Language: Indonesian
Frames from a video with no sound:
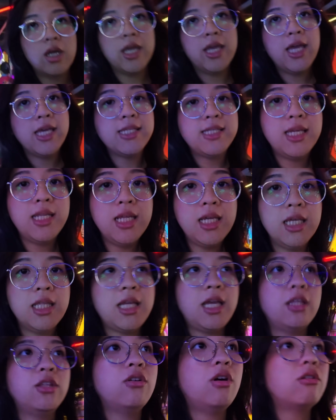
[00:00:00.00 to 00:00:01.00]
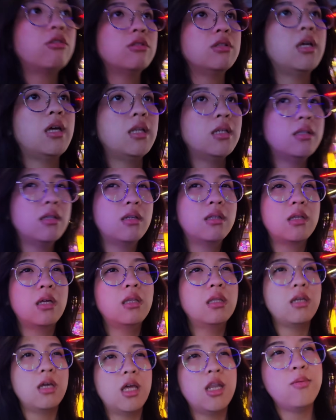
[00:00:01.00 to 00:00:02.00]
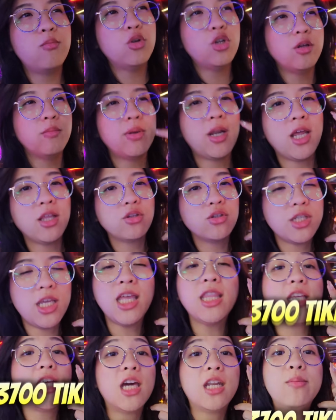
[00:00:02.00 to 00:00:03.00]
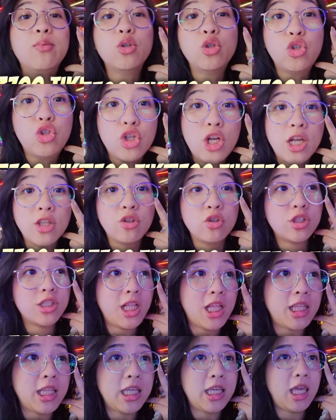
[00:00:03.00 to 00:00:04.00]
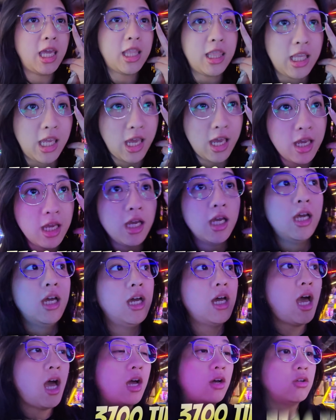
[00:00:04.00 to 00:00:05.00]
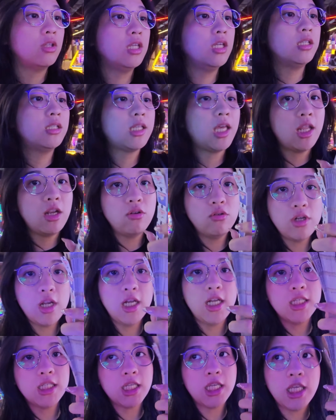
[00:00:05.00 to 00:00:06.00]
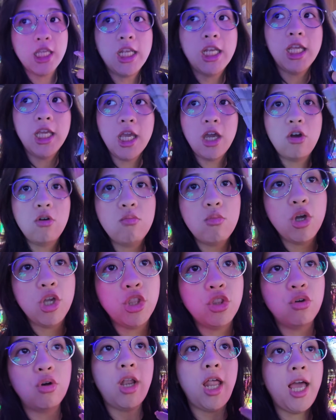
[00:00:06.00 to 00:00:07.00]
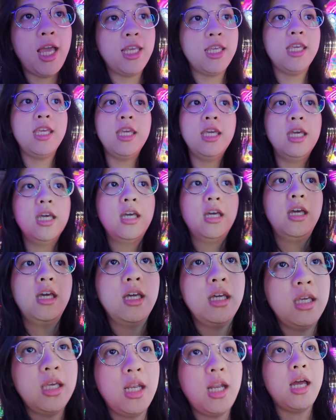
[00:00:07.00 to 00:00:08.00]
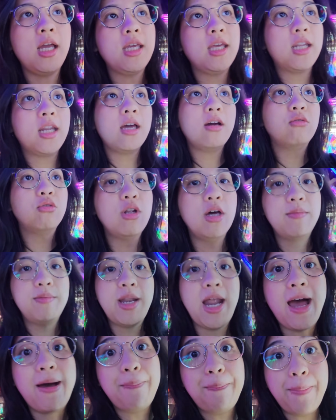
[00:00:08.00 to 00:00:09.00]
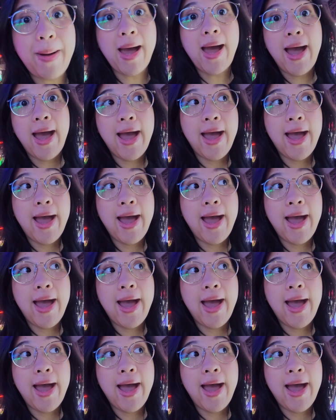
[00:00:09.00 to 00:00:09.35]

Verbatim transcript: Oke guys, jadi kita itu harus nyari sekitar tiga ribu enam ratus ya, tiga ribu tujuh ratus lah tiket ya. Aku ini sekarang udah ada segini, aku mau hitung lagi kira-kira udah berapa.